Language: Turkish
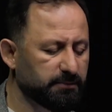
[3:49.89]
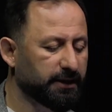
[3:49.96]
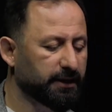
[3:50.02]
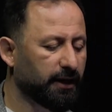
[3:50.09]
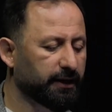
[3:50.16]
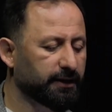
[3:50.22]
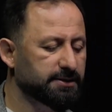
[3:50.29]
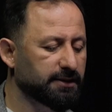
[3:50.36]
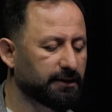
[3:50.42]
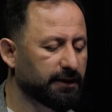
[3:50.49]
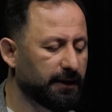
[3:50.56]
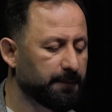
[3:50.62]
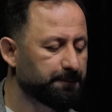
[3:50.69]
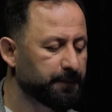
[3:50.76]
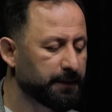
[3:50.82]
isimleri
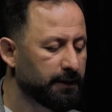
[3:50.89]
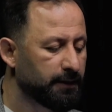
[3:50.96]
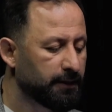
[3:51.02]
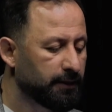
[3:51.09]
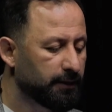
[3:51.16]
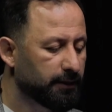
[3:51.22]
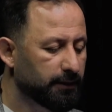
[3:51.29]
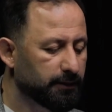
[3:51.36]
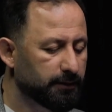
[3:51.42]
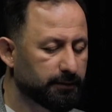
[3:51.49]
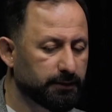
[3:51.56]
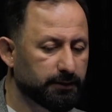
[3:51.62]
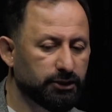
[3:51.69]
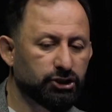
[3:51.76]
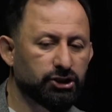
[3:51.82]
arasında e,
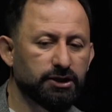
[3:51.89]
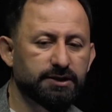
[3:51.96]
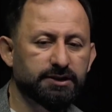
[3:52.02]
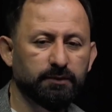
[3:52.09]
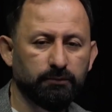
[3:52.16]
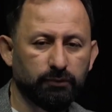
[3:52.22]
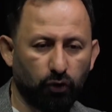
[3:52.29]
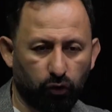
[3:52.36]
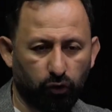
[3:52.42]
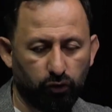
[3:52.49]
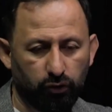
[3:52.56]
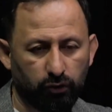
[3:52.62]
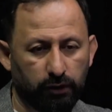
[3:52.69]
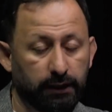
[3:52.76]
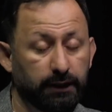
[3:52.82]
iki isim
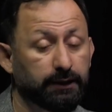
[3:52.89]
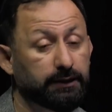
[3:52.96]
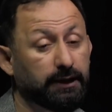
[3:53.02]
yok.